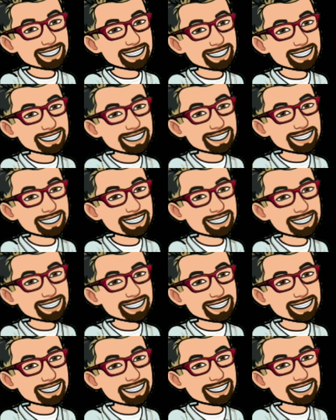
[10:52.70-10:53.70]
So, yun
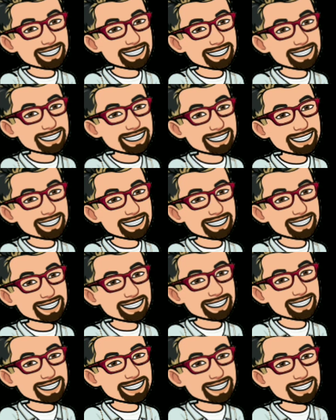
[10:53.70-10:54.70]
lang guys.
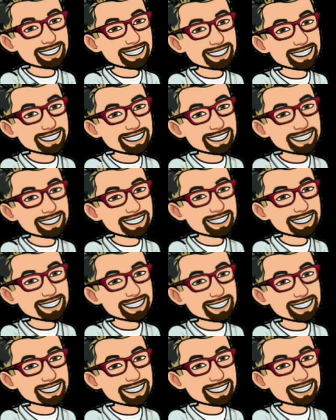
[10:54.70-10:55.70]
Thank you so much for
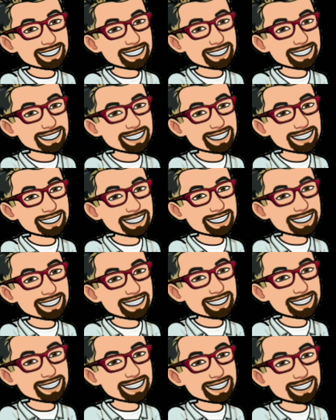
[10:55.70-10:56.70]
watching.
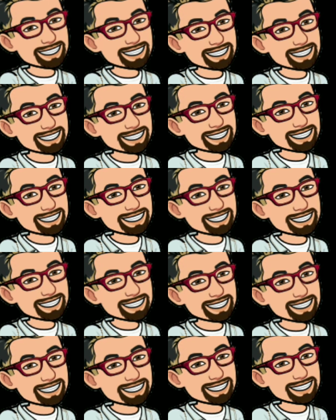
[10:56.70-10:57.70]
Uh, ah, Doon sa
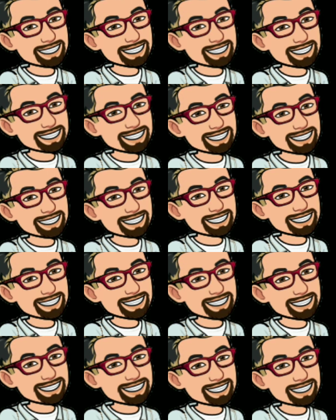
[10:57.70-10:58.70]
ayuda natin
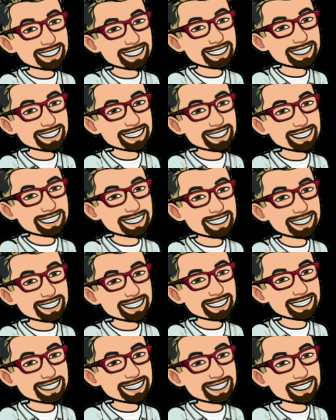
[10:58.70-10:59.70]
is medyo
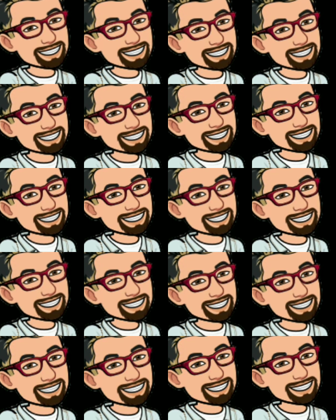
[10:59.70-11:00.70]
matatagalan basta
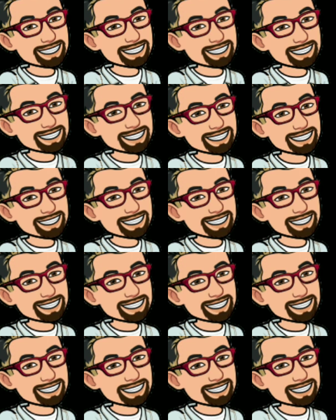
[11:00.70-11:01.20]
kung hindi